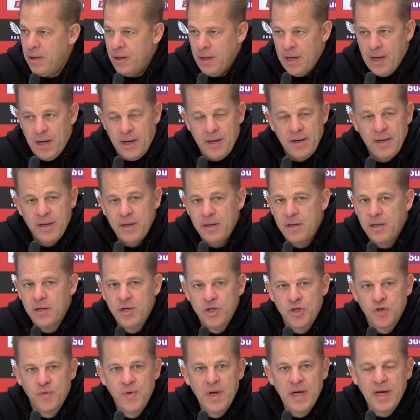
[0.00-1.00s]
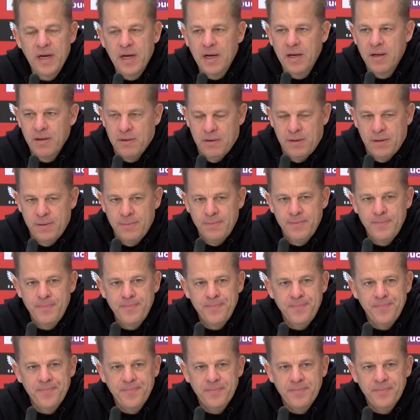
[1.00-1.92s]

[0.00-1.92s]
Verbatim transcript: ja schwierig. Ähm,